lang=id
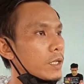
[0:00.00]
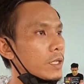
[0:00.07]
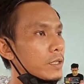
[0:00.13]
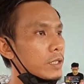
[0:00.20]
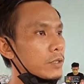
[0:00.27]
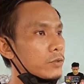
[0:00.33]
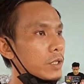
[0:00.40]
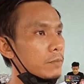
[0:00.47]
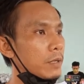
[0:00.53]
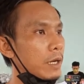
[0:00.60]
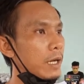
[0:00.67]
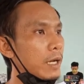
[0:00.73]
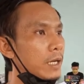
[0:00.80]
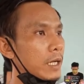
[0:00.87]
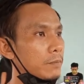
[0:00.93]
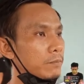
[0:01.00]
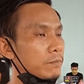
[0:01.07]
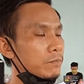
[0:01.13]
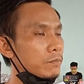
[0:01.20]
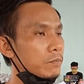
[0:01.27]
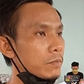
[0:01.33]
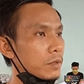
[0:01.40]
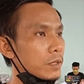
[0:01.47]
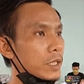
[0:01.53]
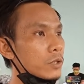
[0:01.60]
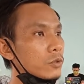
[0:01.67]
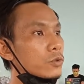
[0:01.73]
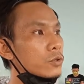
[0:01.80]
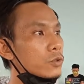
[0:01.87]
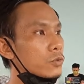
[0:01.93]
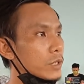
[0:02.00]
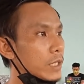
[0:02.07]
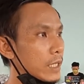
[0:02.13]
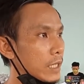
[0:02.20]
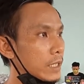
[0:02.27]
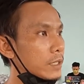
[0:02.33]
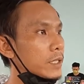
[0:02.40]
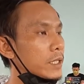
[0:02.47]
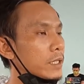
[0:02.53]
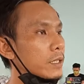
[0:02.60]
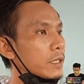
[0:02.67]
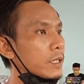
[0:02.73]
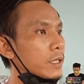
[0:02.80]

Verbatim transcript: kita juga berharap di ujungnya nanti